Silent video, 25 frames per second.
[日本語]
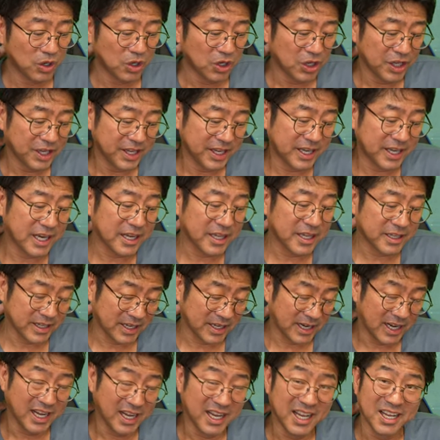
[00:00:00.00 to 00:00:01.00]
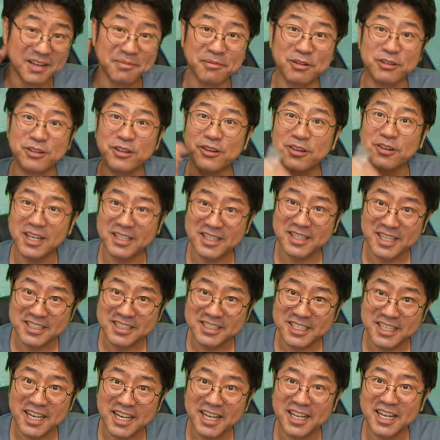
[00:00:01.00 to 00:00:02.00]
描けたらもっと良かったんじゃ
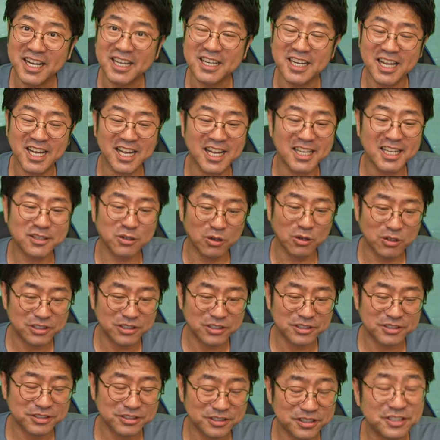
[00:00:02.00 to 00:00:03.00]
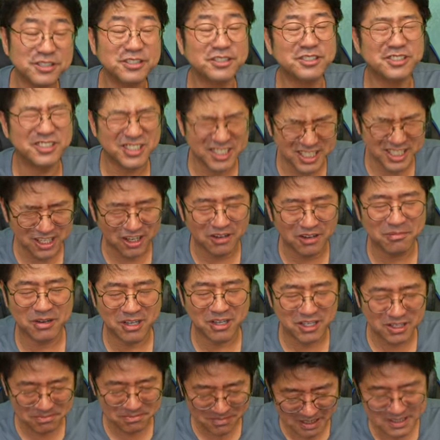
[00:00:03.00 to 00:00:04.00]
ないかなというふうに思
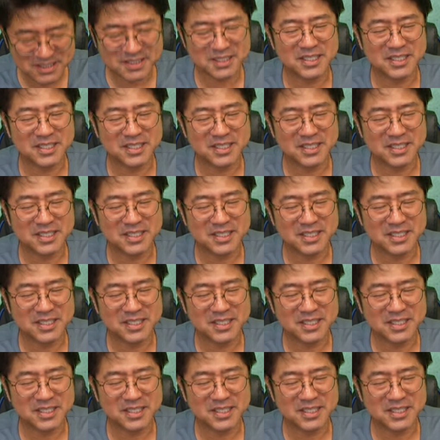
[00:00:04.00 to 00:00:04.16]
います。